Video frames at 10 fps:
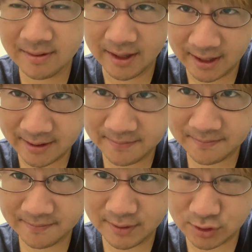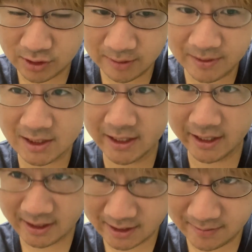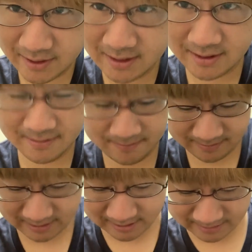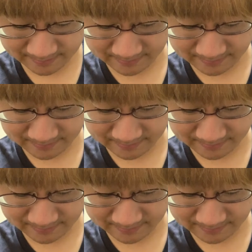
はい。まあ、そのためにしっかり稼ぎます。はい。